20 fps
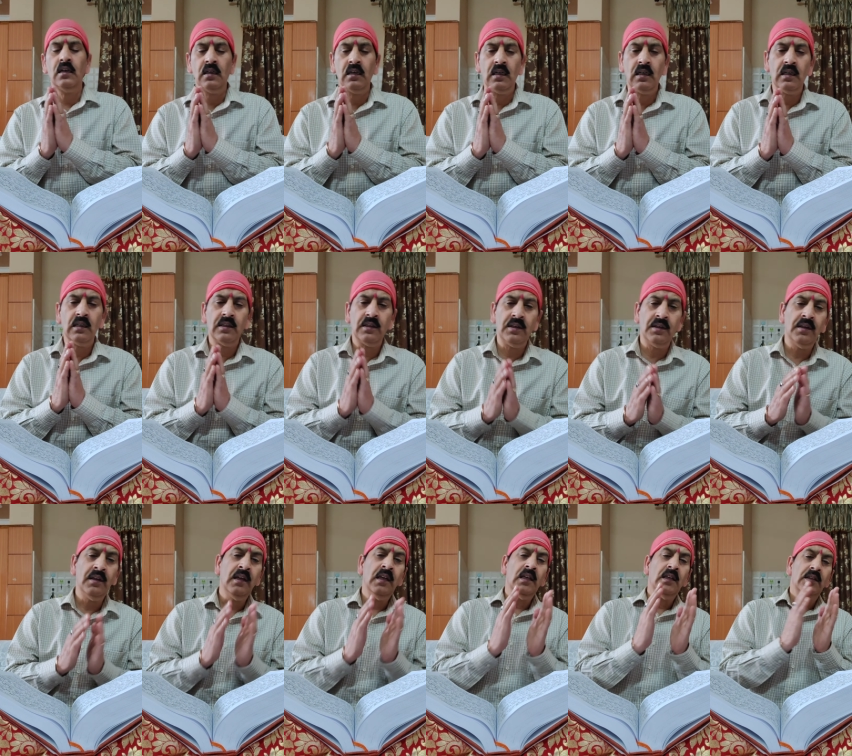हारी
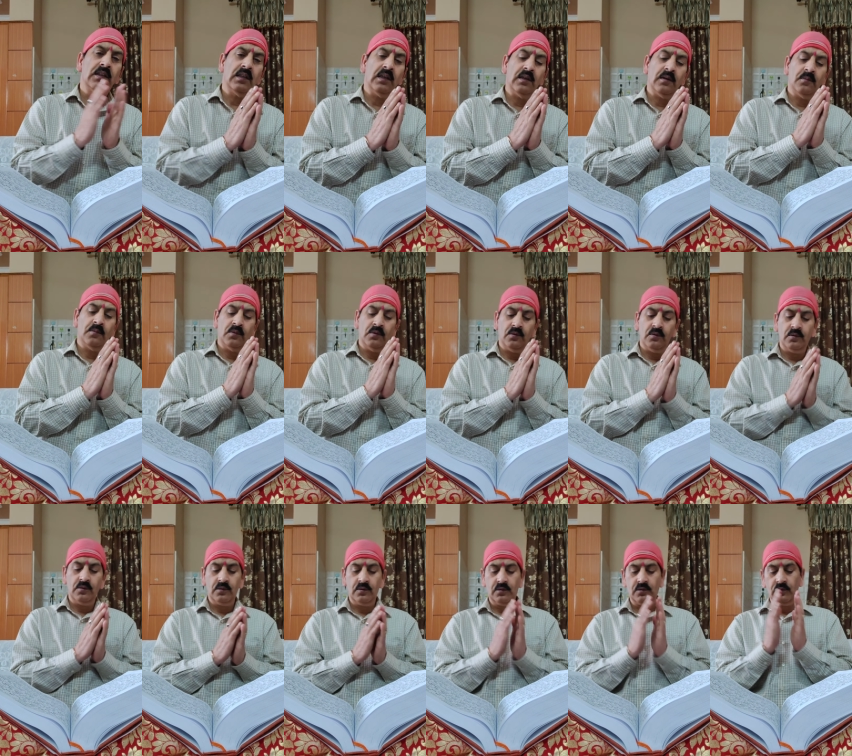
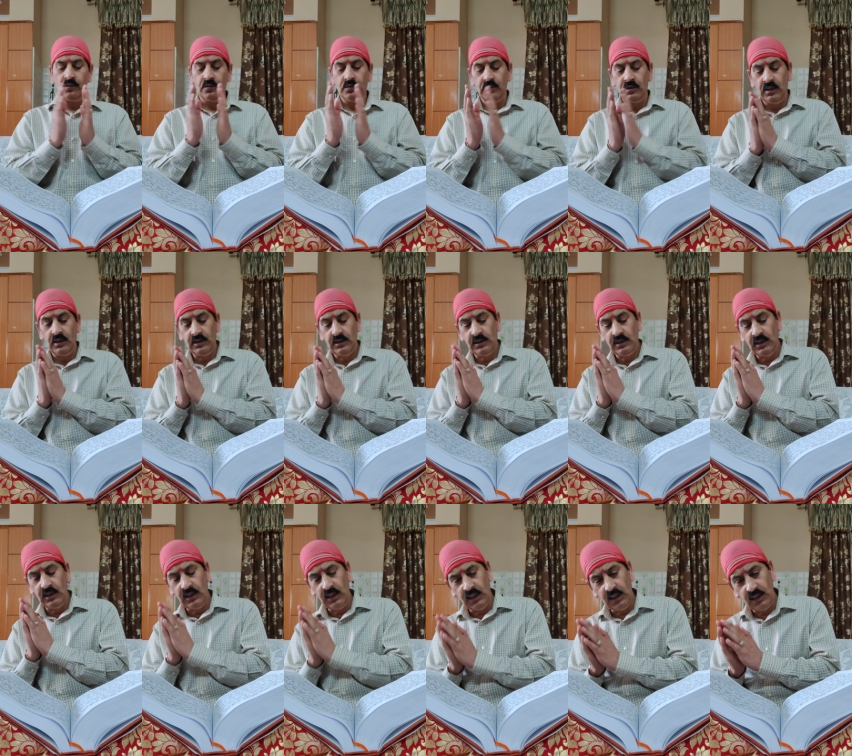प्रभु
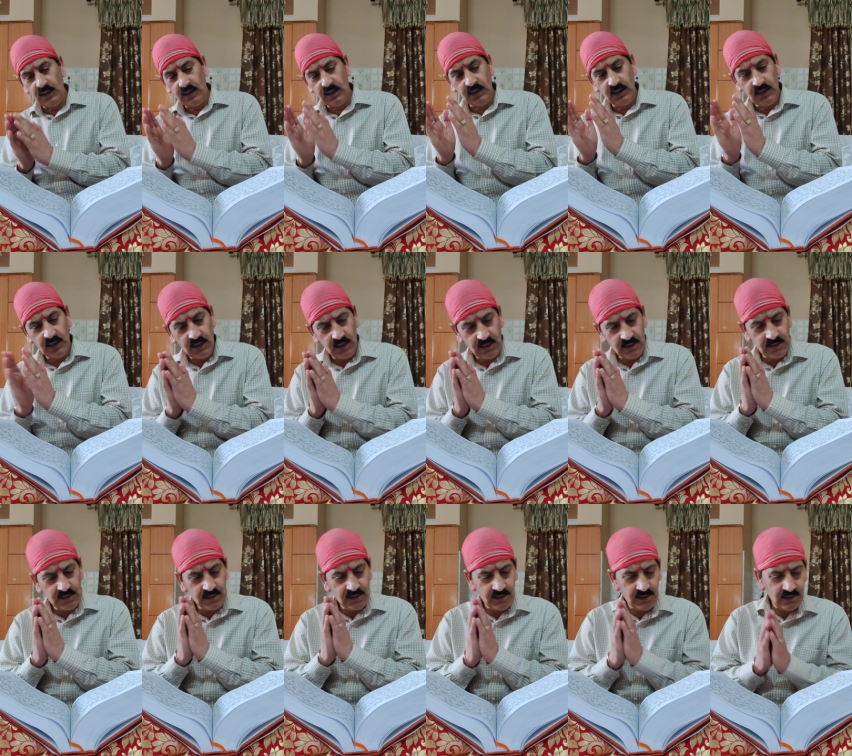सुदशरथ
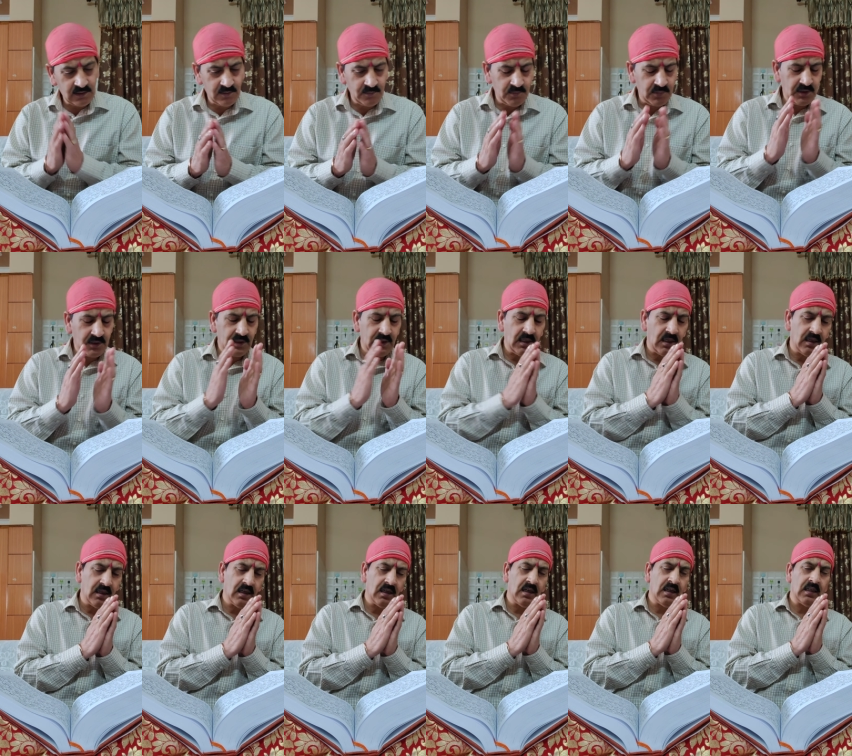अजर
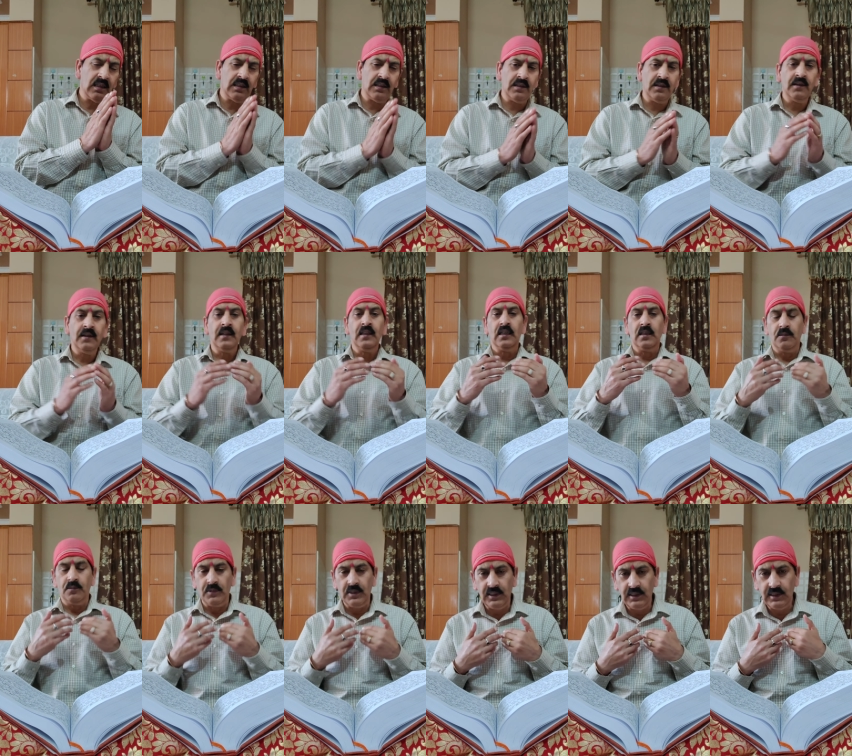बिहारी
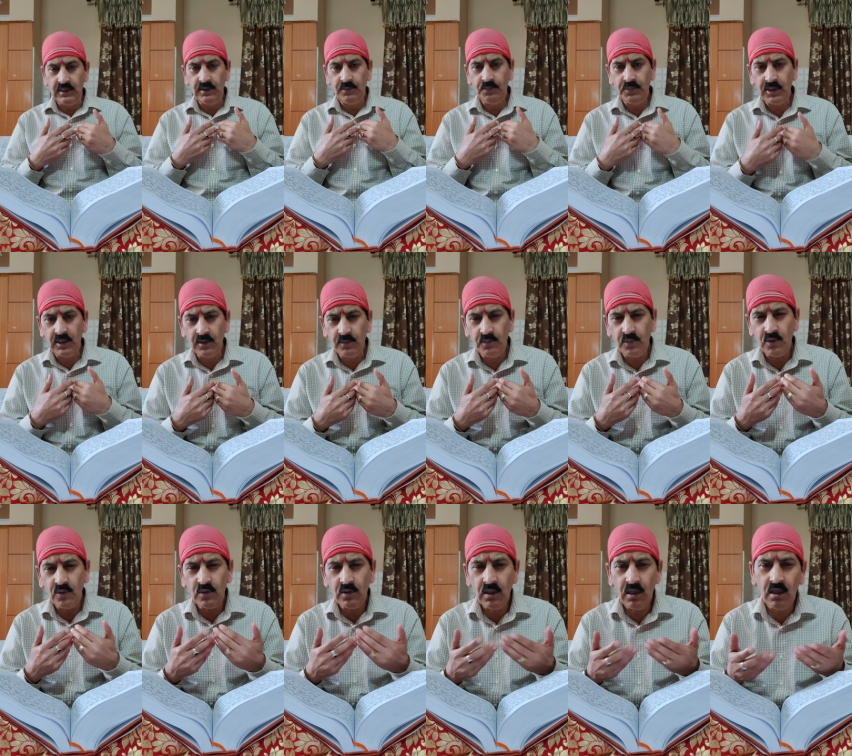मेरे
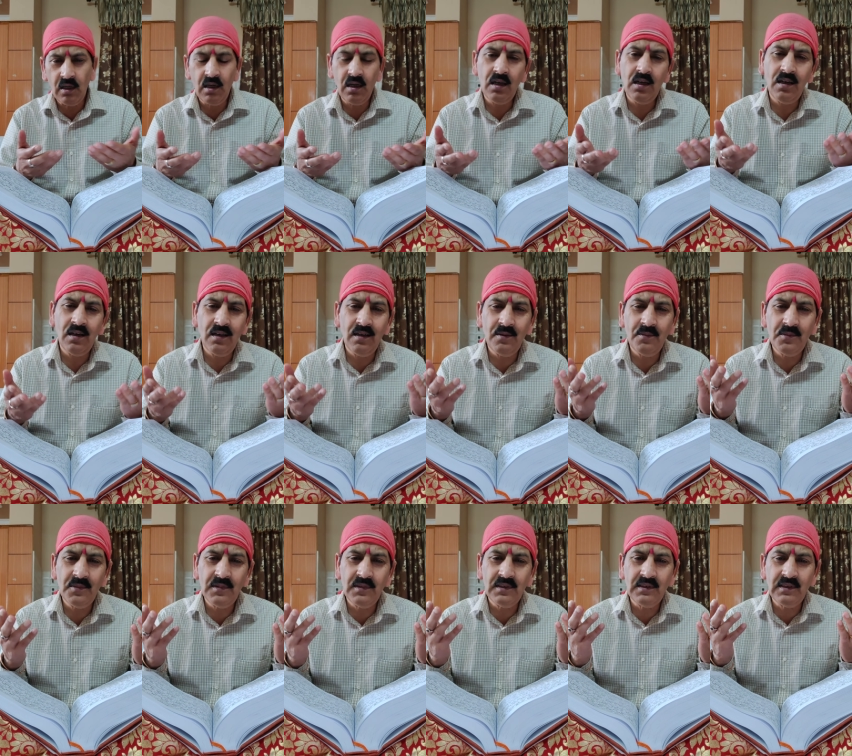प्रभु
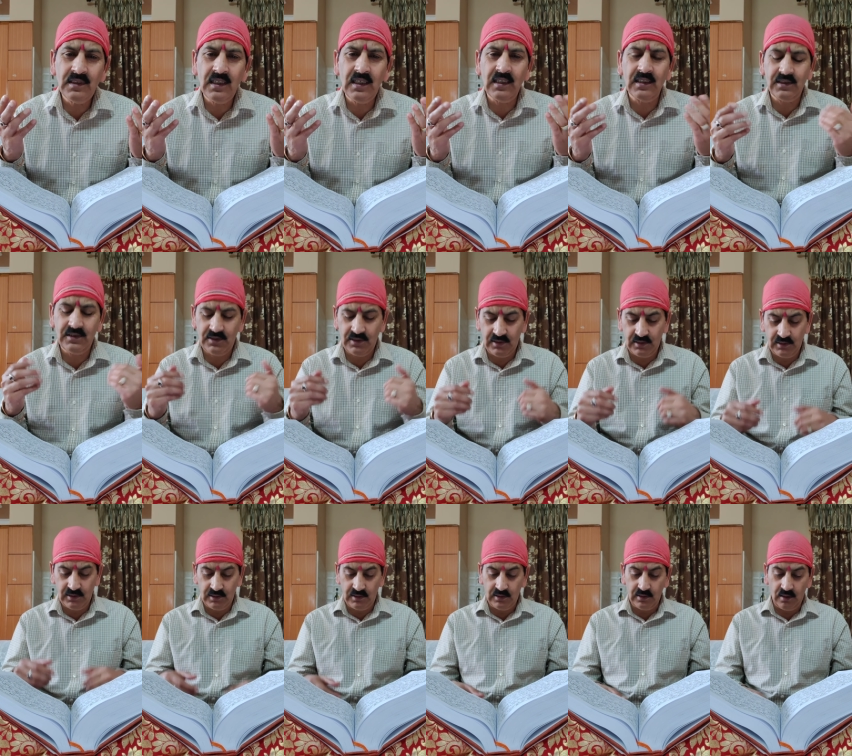राम जय
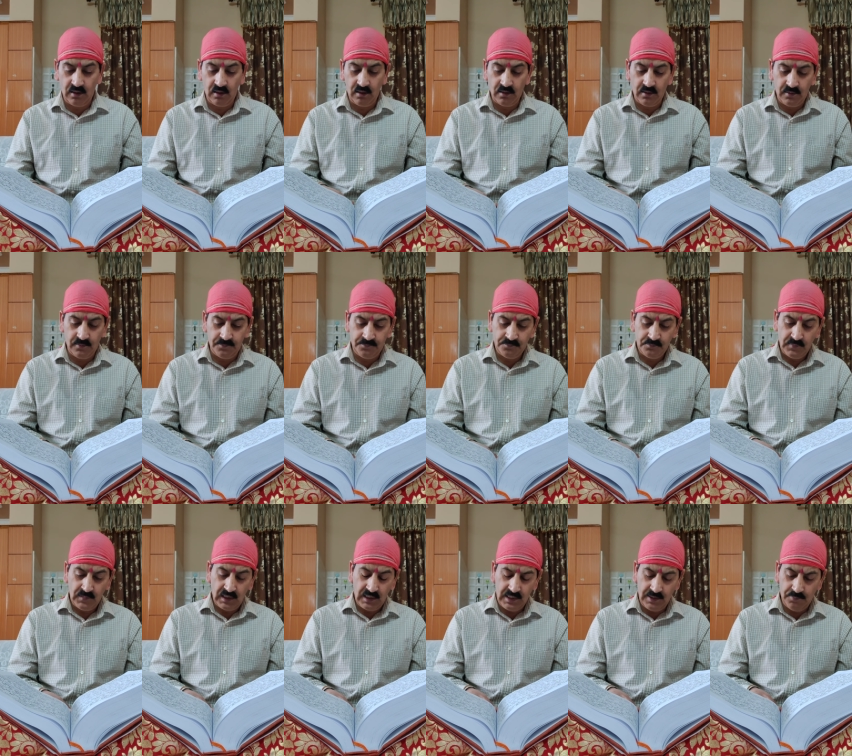श्री राम
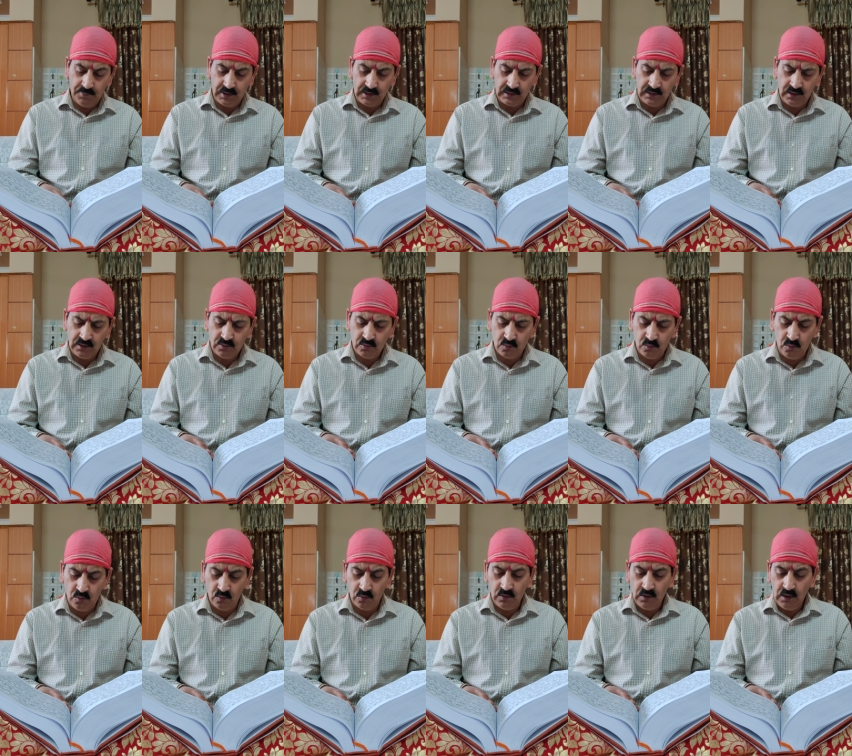हे माता
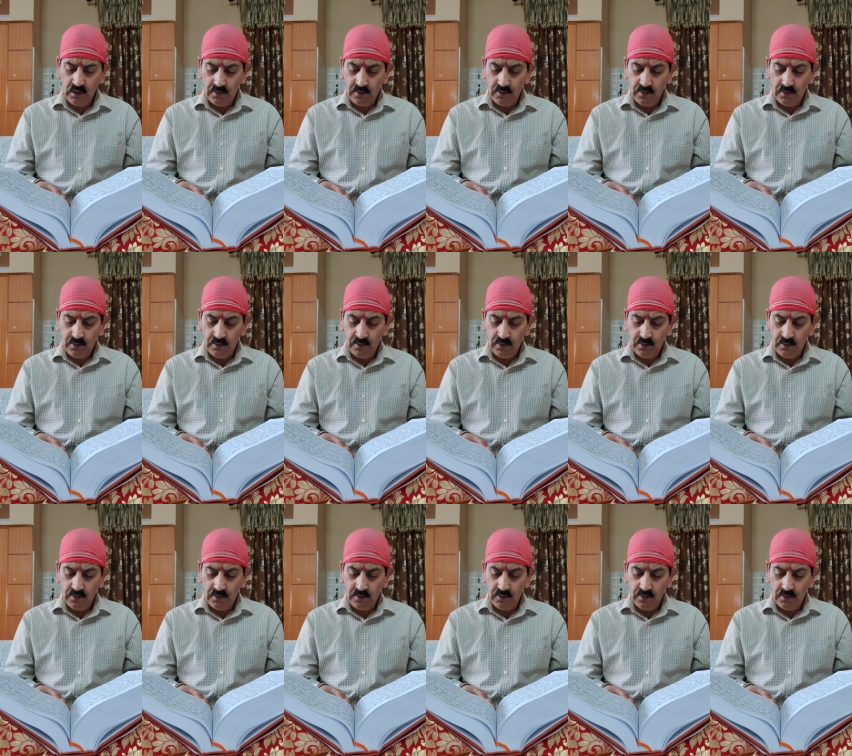सुनो